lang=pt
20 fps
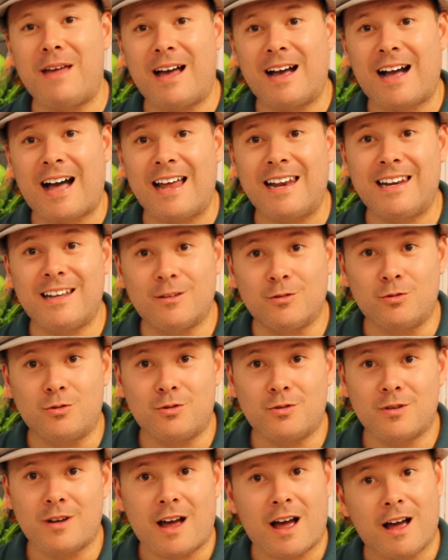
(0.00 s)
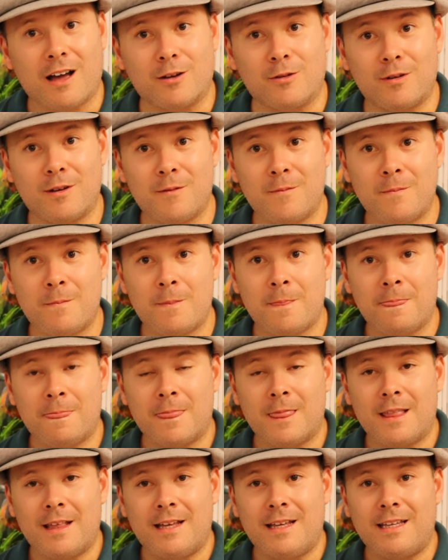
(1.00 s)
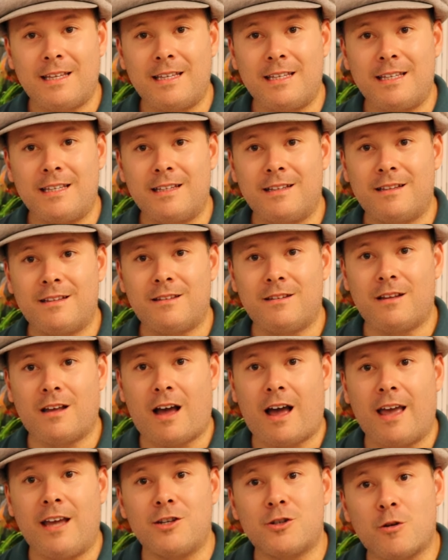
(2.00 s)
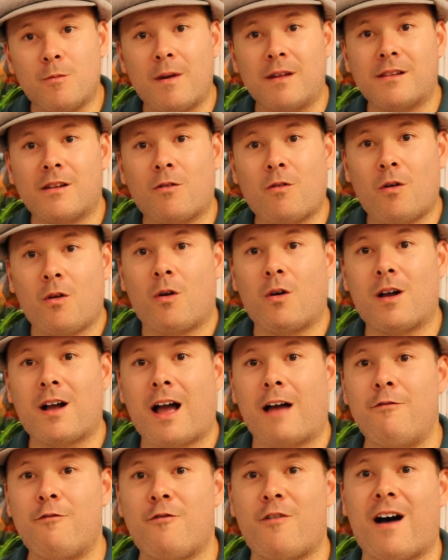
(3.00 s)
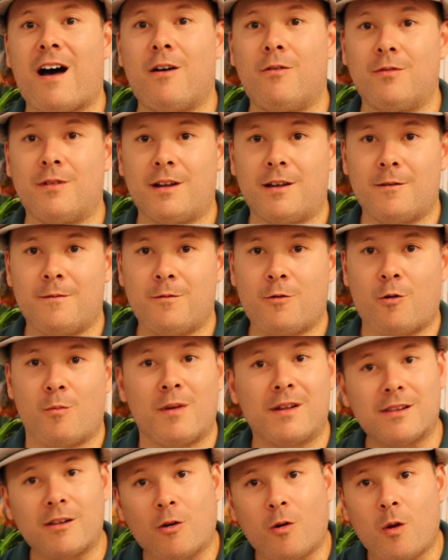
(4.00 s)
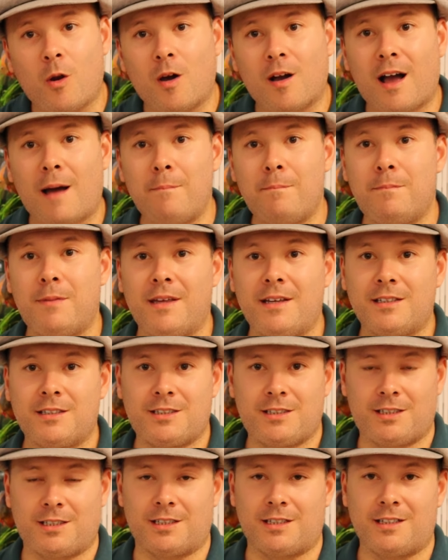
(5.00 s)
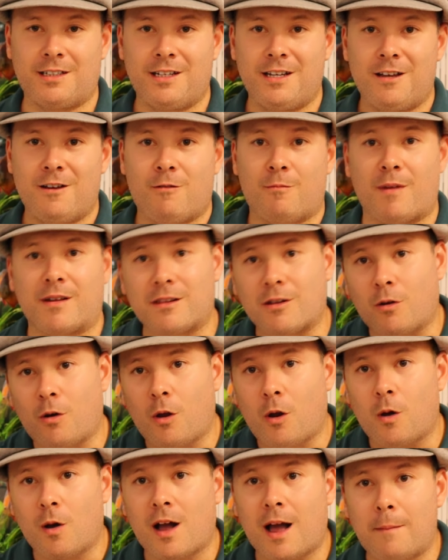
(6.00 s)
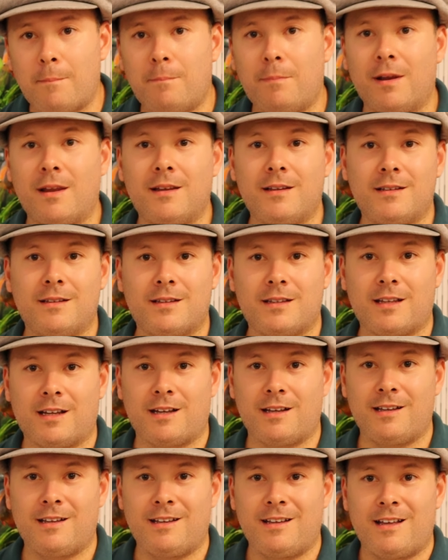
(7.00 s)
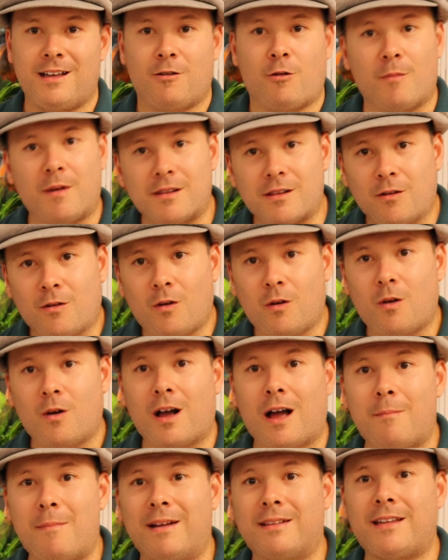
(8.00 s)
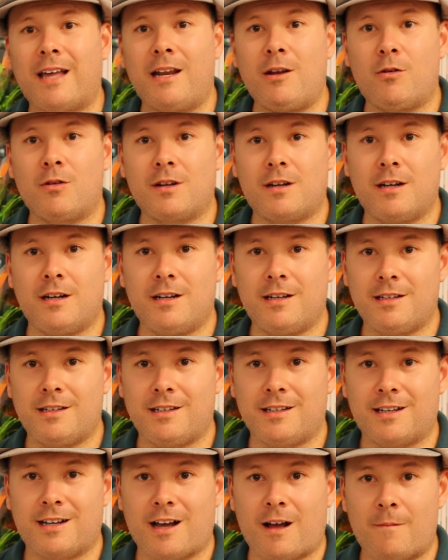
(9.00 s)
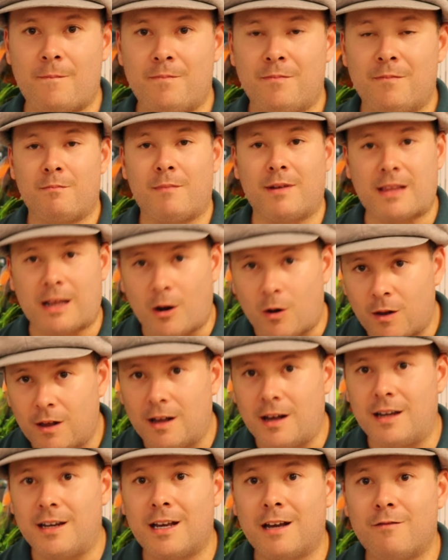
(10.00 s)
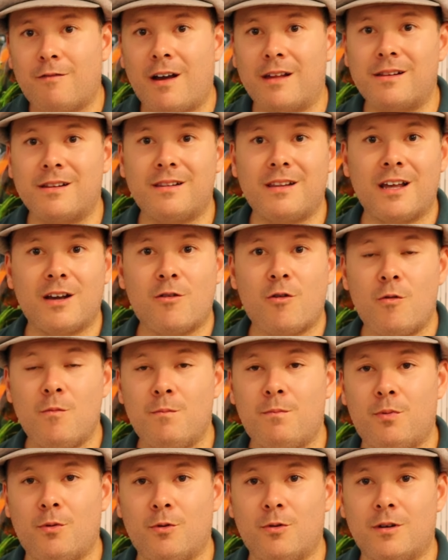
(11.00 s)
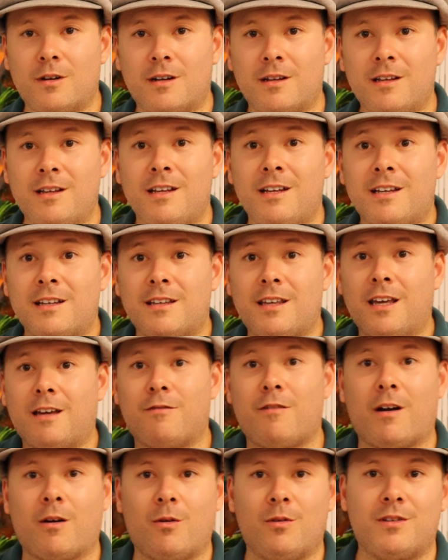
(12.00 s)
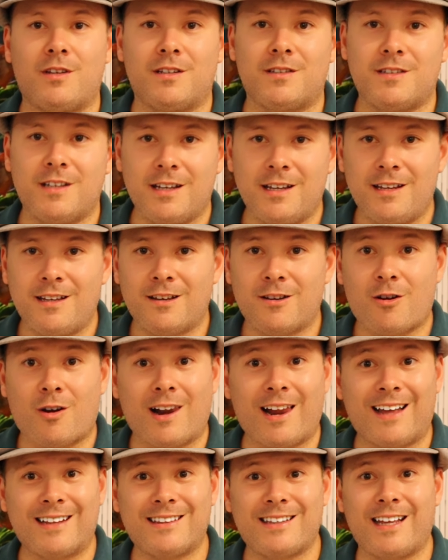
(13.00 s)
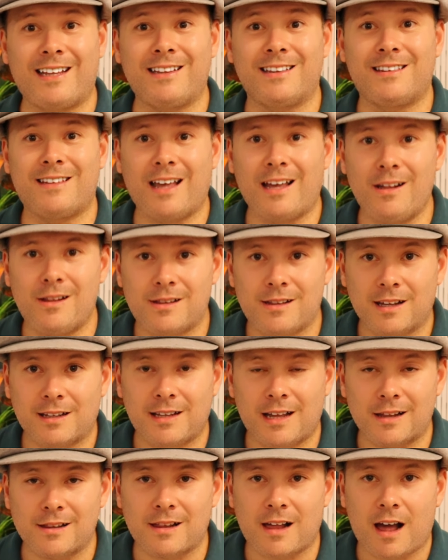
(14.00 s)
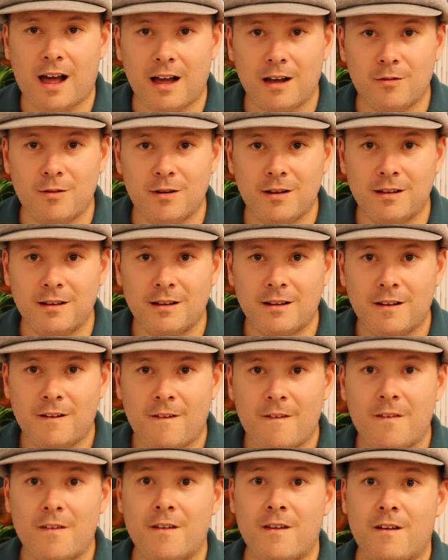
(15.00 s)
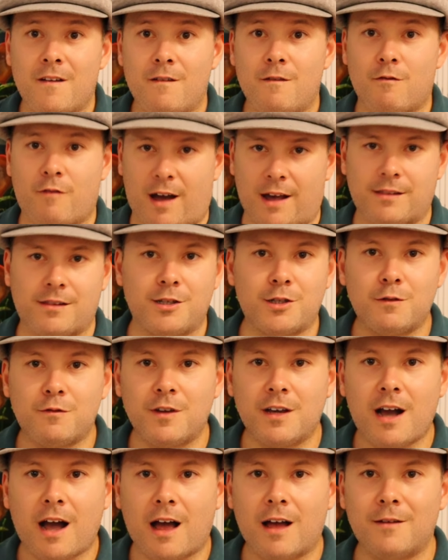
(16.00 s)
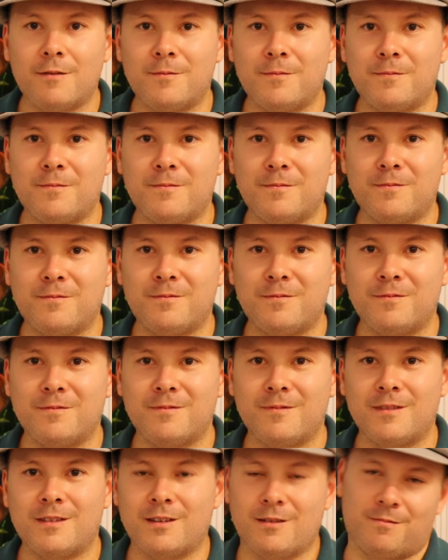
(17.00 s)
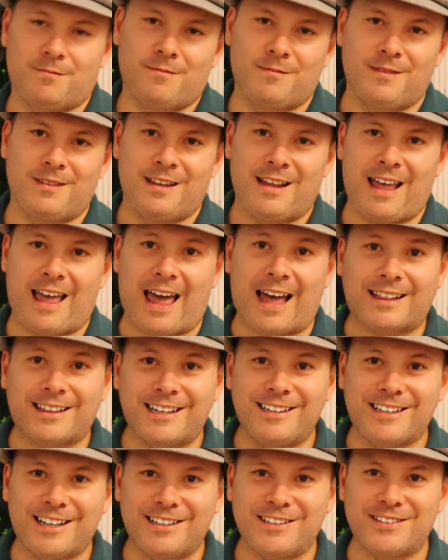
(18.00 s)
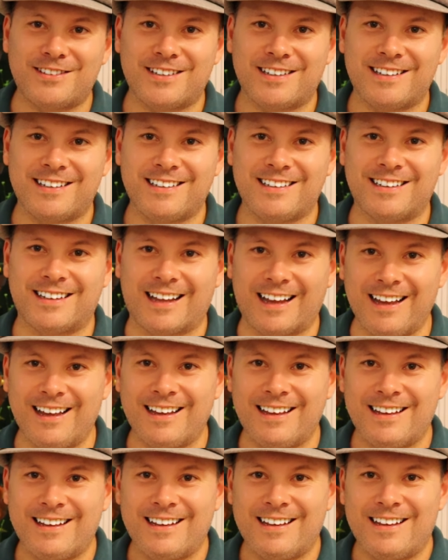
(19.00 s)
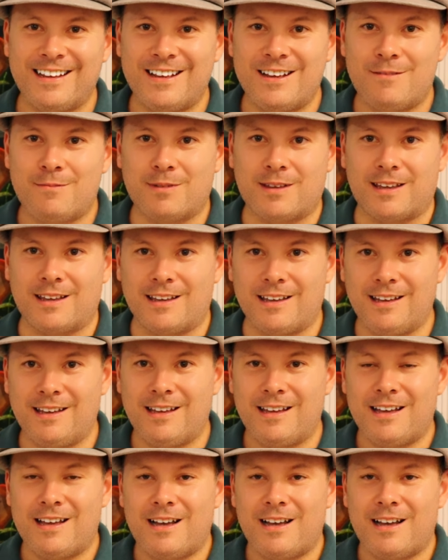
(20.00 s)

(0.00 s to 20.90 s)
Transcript: pH neutro, a água a gente começa a colocar fauna, começa a colocar peixe, começa a colocar planta, começa a colocar matéria orgânica. A matéria orgânica vai se decompor. O que, que vai acontecer? Qual é a tendência dessa água? Vai acidificar. É a tendência, né? Porque